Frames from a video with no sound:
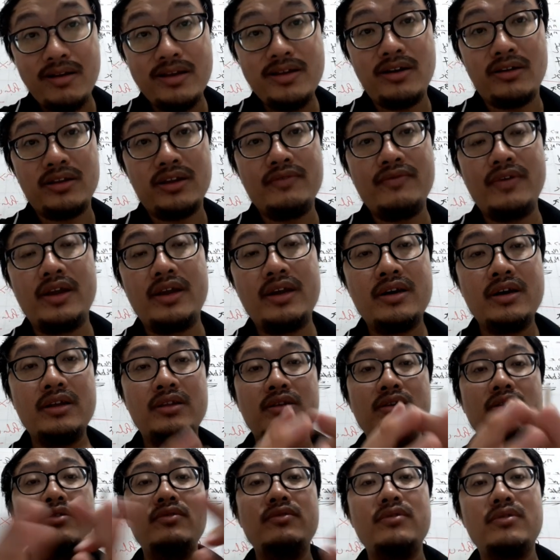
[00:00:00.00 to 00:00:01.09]
lý do là vì kích
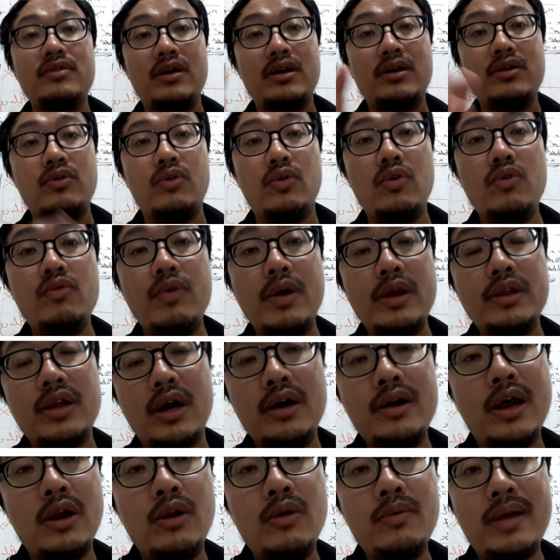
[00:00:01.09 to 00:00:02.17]
thước ờ, của nguyên
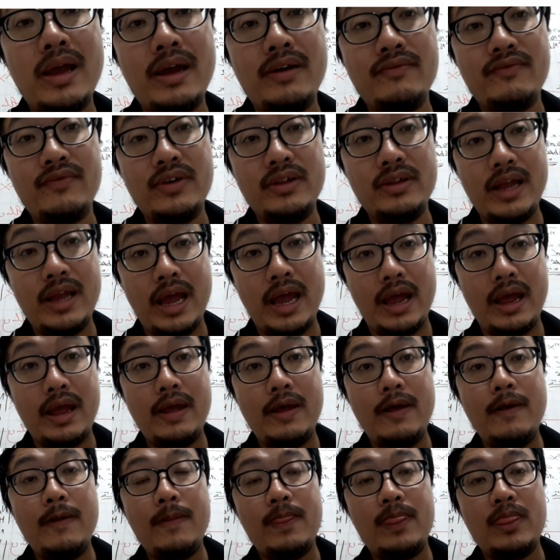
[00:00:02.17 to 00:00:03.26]
tử càng lúc càng phình ra
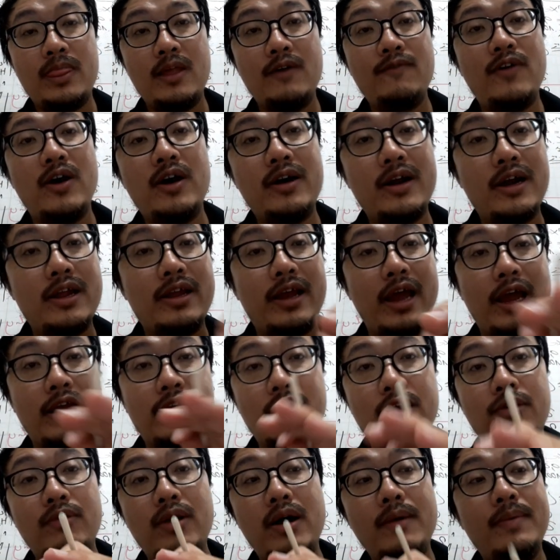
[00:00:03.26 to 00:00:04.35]
nó phân ra
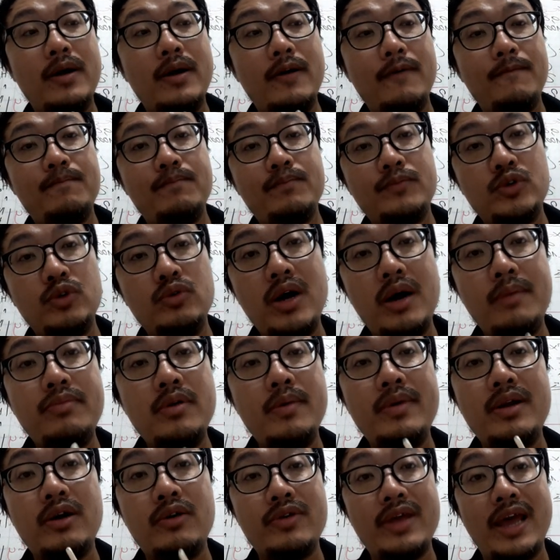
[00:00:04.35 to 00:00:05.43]
càng nhiều lớp hơn số lớp
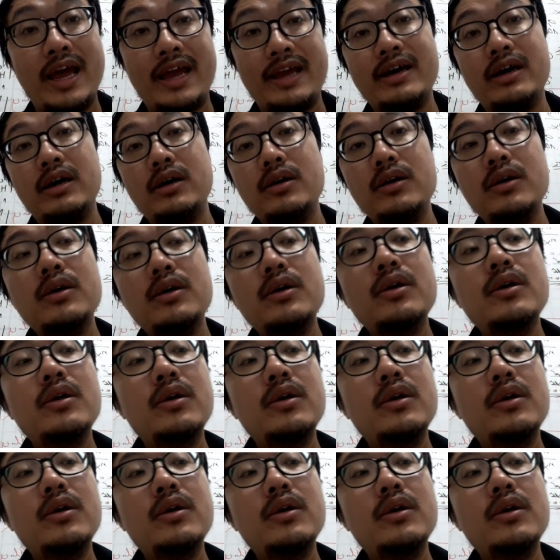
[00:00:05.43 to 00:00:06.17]
nó bắt đầu dày hơn